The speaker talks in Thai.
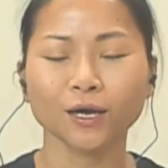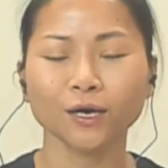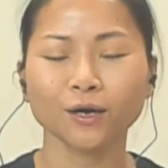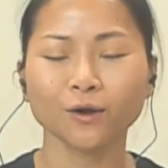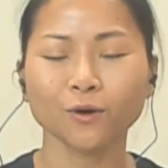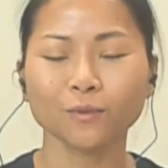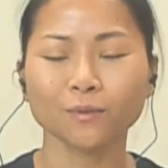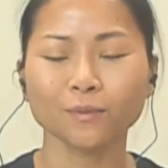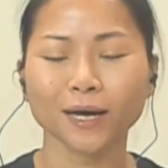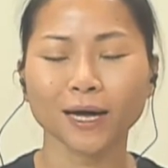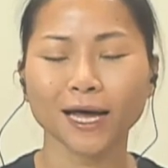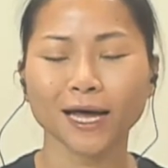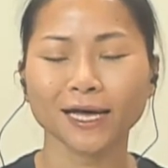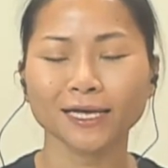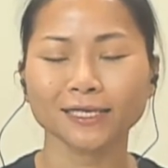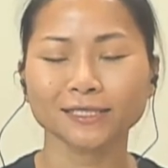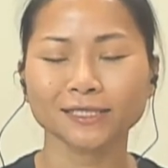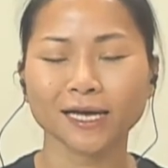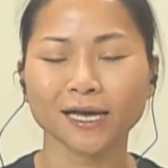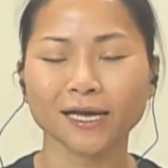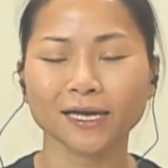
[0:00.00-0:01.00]
ลมหาย
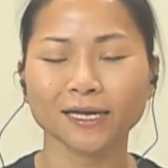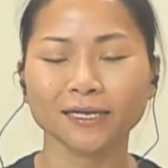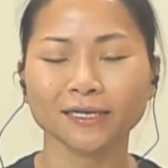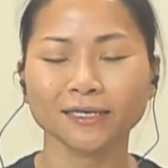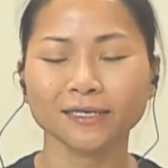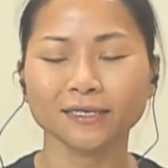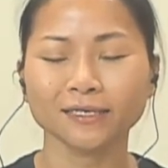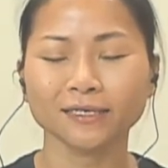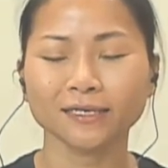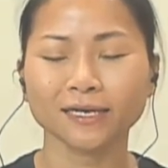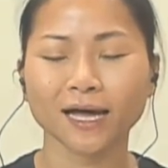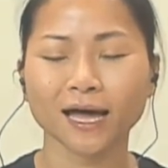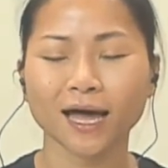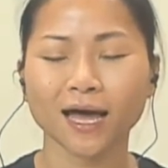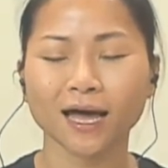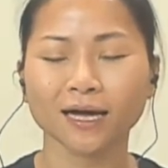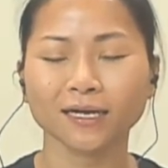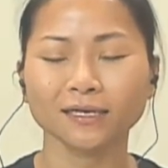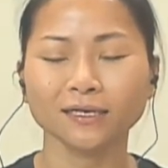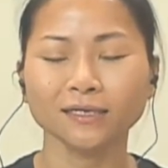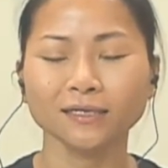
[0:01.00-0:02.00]
ใจเดินทาง
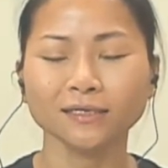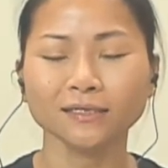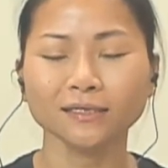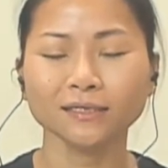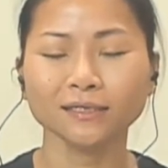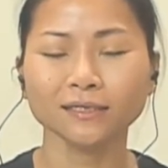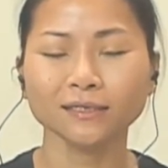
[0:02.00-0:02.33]
ลึ